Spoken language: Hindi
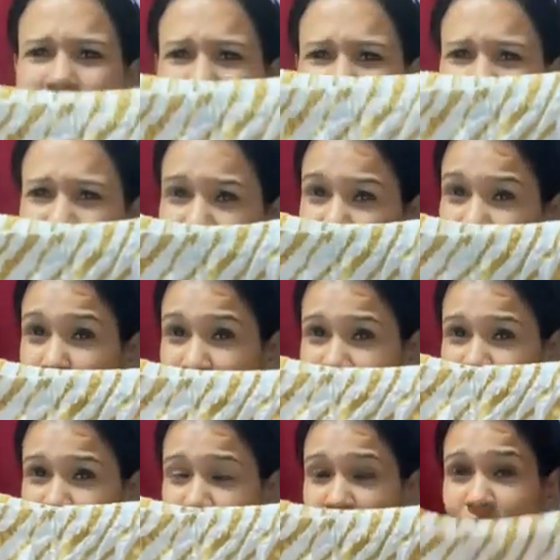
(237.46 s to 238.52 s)
पहनी है जिसको नहीं
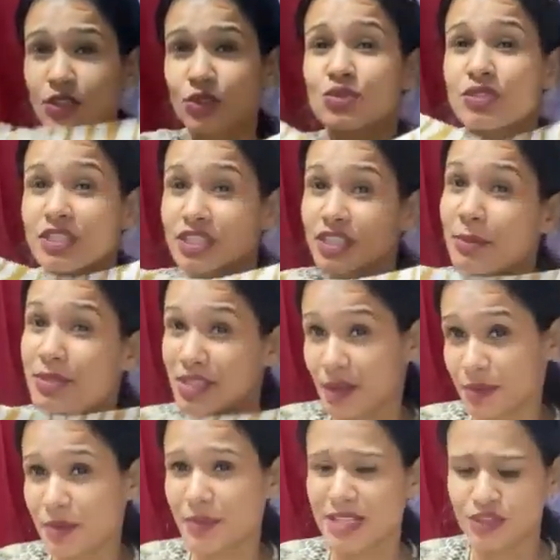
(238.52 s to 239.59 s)
अच्छी लगी तो उसके नीचे आप
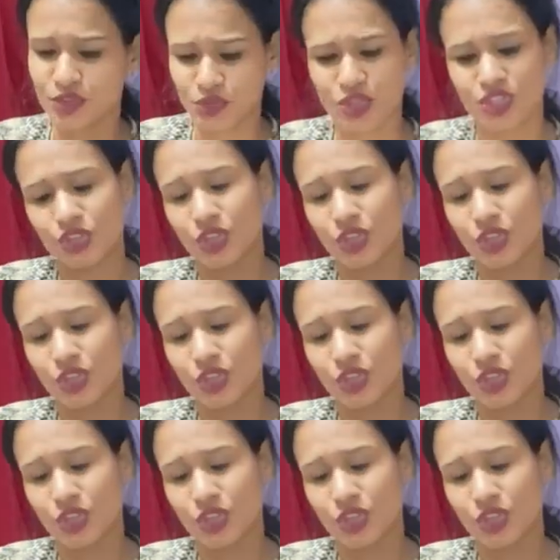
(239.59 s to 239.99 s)
पजामी पहन सकते हो इट्स